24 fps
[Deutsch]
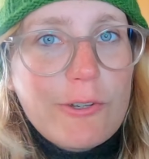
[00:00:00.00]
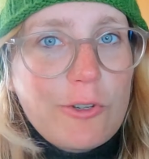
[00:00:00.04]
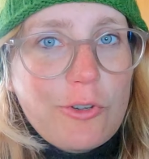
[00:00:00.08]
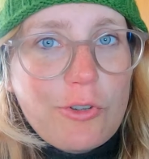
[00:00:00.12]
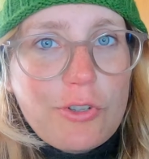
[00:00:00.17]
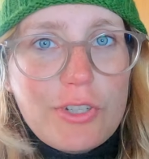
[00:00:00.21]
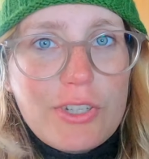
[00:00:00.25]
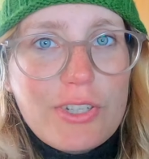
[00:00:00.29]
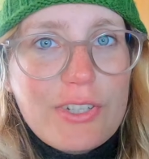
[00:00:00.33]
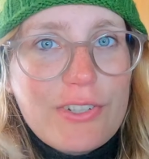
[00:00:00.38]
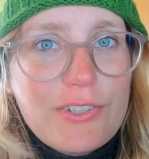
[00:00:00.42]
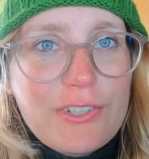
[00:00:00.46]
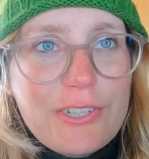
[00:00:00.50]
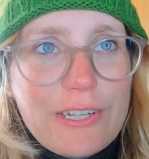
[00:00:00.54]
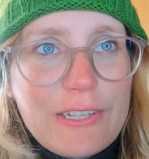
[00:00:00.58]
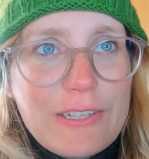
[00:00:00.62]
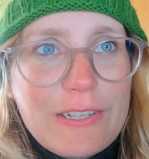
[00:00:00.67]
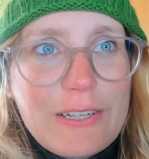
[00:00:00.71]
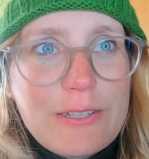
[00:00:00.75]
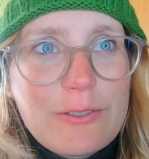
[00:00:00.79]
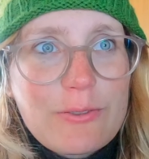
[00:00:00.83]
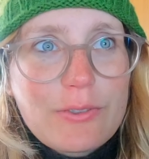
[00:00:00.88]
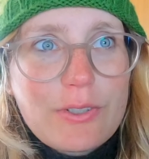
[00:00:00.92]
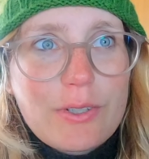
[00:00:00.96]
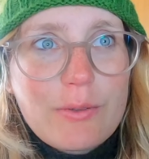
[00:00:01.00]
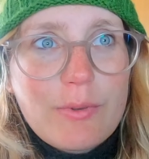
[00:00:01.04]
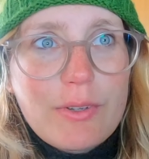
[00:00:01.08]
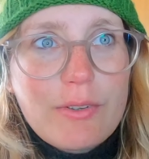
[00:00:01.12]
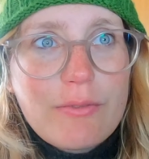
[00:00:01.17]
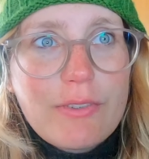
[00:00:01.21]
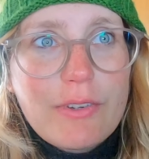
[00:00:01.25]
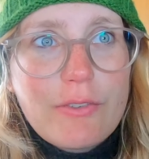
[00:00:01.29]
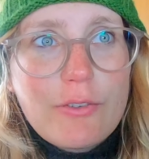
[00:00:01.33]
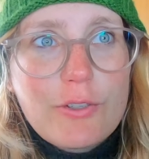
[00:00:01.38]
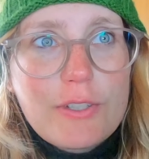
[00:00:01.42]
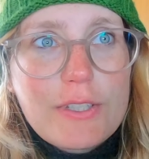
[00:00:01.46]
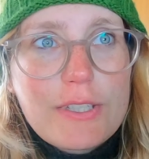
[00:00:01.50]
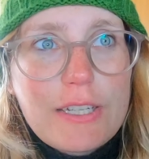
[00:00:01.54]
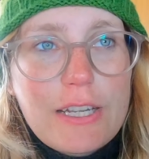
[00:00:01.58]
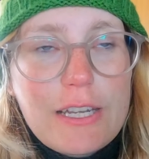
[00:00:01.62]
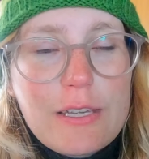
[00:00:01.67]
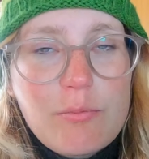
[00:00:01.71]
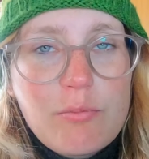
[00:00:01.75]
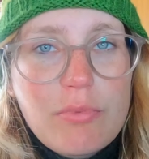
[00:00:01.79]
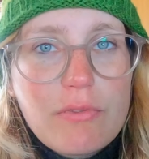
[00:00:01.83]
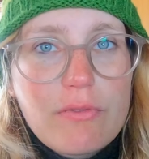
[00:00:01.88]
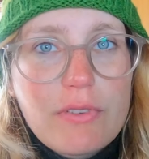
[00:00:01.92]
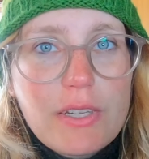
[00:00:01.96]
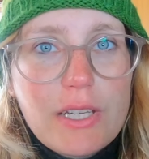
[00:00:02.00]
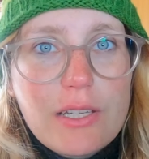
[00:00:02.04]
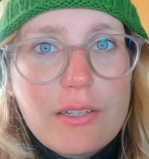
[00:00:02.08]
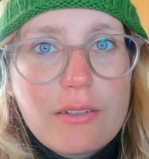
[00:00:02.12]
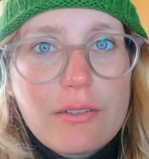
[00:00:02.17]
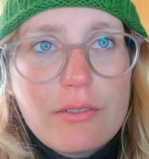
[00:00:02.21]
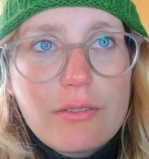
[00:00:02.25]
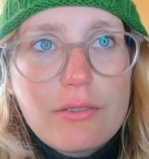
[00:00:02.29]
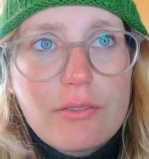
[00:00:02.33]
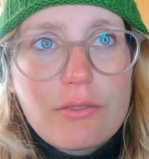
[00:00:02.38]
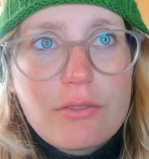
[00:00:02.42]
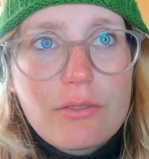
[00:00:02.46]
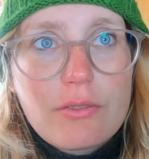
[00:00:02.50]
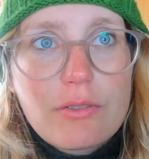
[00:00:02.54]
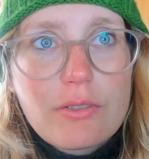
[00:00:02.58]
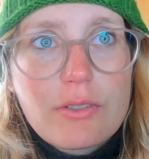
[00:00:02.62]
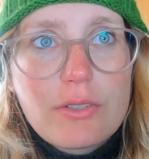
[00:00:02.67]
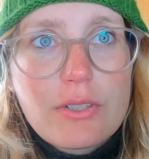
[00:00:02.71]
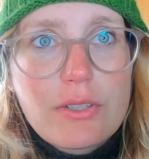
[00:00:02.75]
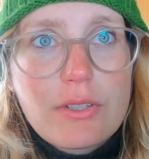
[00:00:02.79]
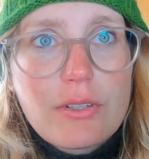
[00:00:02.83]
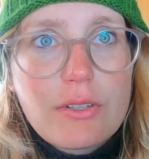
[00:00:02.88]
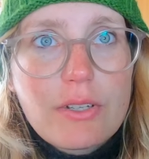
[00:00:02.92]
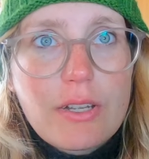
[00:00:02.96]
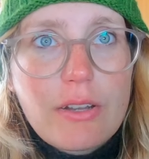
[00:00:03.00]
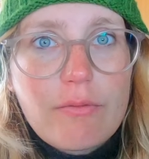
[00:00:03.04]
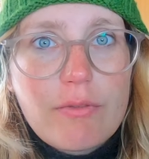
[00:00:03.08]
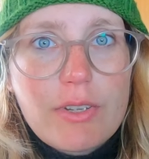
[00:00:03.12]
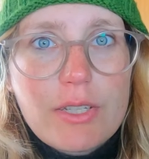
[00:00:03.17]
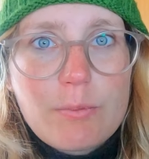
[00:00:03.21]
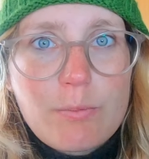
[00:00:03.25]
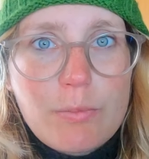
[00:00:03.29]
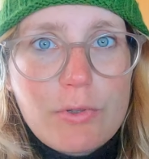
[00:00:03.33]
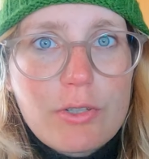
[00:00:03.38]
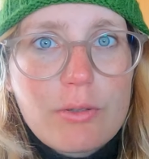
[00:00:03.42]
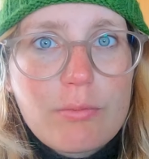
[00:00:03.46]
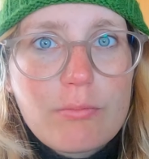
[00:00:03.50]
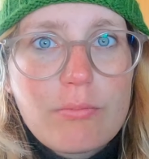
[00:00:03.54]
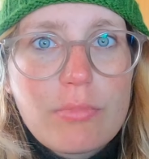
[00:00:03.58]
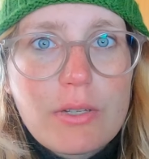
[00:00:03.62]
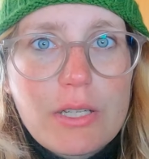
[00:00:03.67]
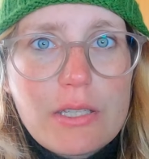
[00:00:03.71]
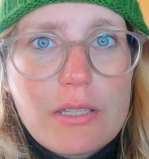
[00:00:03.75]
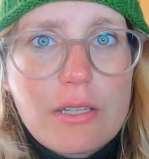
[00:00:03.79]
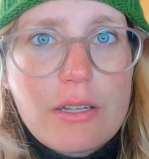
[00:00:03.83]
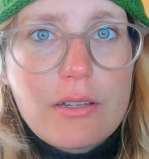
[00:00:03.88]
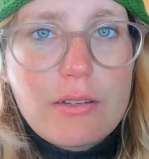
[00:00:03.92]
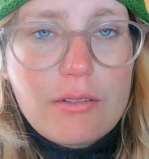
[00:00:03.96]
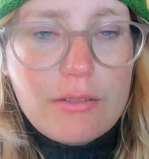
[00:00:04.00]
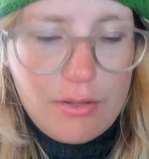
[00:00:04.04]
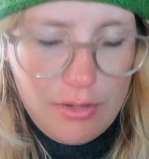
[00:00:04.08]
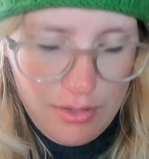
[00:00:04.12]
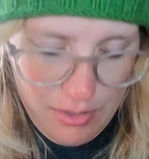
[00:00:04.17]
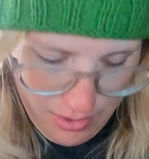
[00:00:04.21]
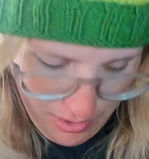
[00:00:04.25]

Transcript: will noch nicht die Standheizung anmachen, weil wir uns gleich bewegen und dann wird es bestimmt besser.